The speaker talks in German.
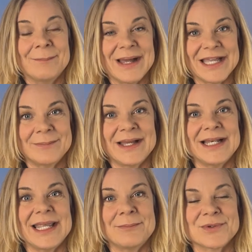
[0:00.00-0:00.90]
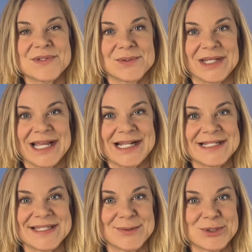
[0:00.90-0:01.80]
mach mal
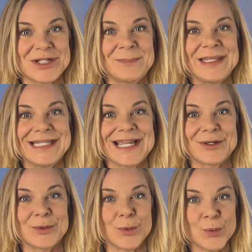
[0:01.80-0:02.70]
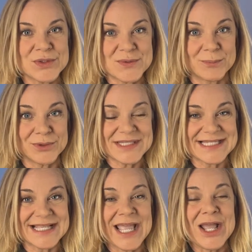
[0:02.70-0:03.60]
emotionalen Social Media
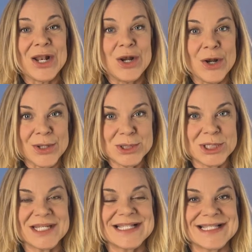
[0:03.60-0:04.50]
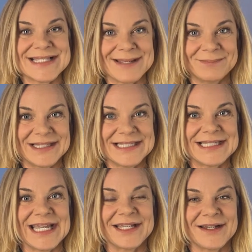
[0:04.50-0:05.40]
Großputz, lösche
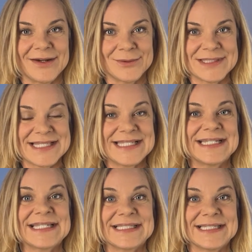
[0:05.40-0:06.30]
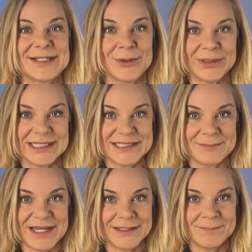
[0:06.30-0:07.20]
sämtliche Accounts, die dich nicht
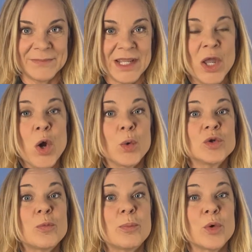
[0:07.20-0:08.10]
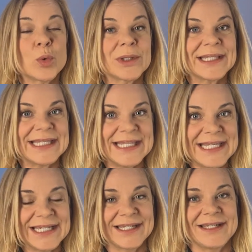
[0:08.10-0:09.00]
glücklich machen und
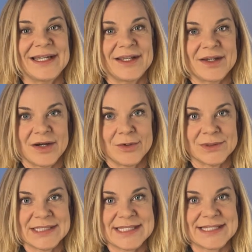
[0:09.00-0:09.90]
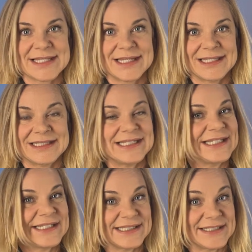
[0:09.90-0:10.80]
blockiere Accounts, die
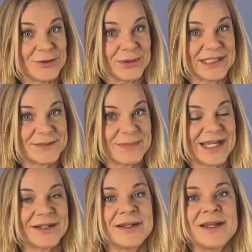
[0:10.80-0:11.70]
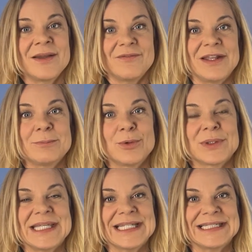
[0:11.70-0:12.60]
dich nicht glücklich machen, wenn
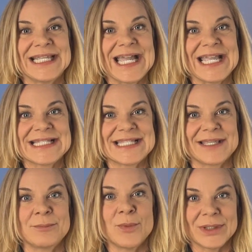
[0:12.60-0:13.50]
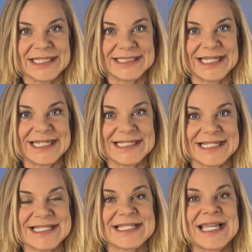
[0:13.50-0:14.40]
blockieren die einzige Möglichkeit
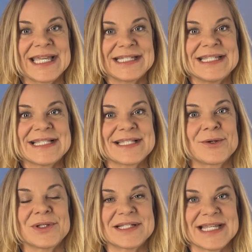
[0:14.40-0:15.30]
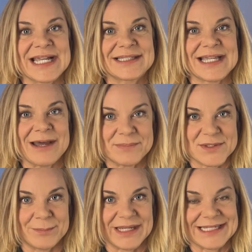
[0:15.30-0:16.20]
ist, diesen Kontakt
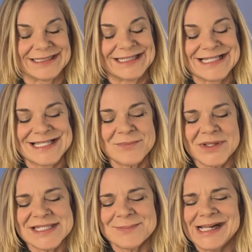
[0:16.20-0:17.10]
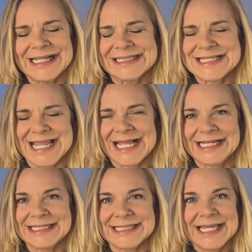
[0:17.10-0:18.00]
abzubrechen. Dann sind wir uns mal ganz
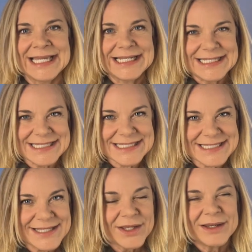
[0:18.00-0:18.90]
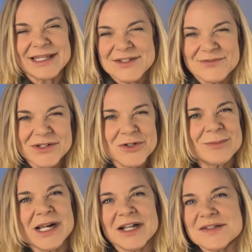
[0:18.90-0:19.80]
ehrlich, dieses ich will
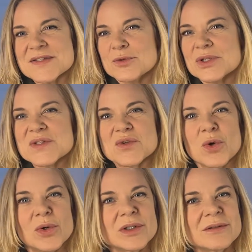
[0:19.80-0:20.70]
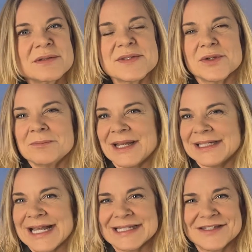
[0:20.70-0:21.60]
nur mal ganz kurz gucken, so in
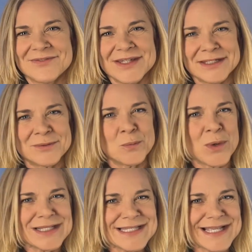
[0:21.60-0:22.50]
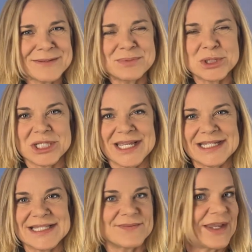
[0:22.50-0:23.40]
meinen archivierten
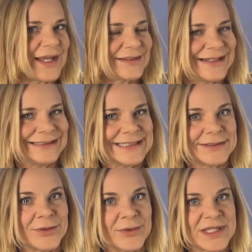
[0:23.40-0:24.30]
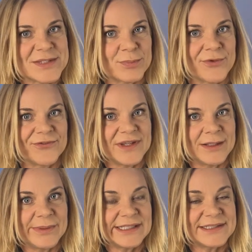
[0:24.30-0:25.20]
WhatsApp-Chats, wer hat eigentlich ein neues
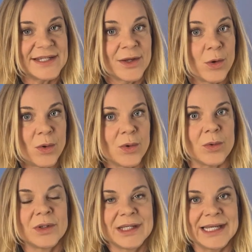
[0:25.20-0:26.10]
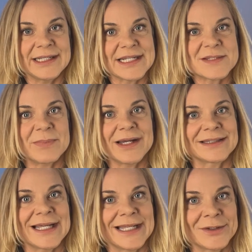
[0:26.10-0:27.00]
Profilbild oh, ein
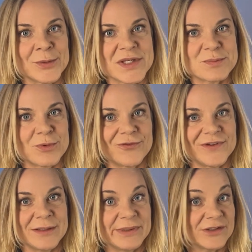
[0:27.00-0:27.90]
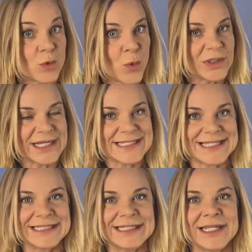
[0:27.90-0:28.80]
Ex-Partner hat ein neues Profilbild, oh, da
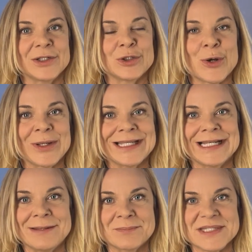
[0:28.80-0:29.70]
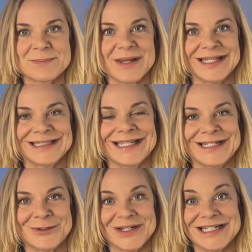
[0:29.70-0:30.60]
ist ja die neue
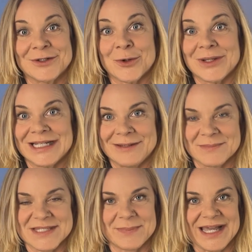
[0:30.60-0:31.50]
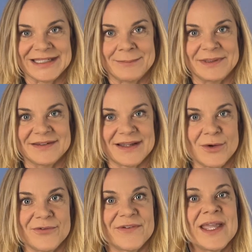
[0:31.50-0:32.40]
Lebenspartnerin oder der neue Lebenspartner mit
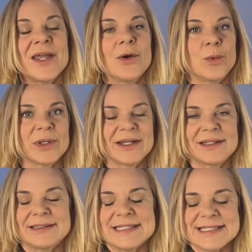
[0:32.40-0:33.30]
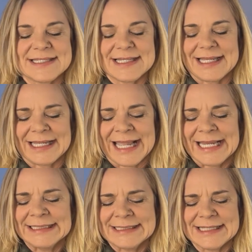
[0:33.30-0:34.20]
drauf. Oder dieses
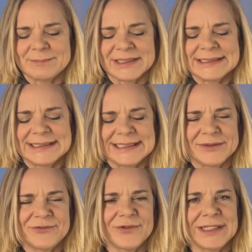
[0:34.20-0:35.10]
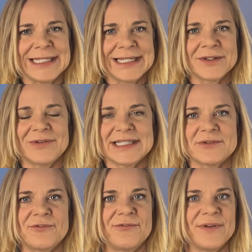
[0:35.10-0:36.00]
Reininterpretieren von
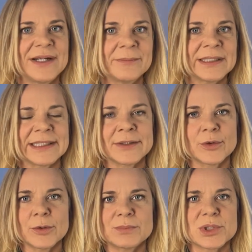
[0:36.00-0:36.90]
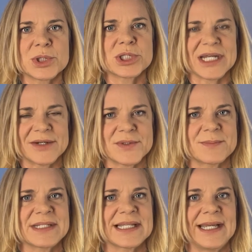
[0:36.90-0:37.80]
irgendwelchen Filmen in kryptische
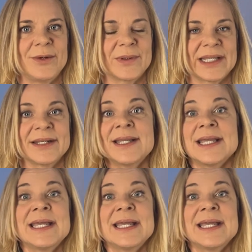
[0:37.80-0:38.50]
Statusmitteilungen.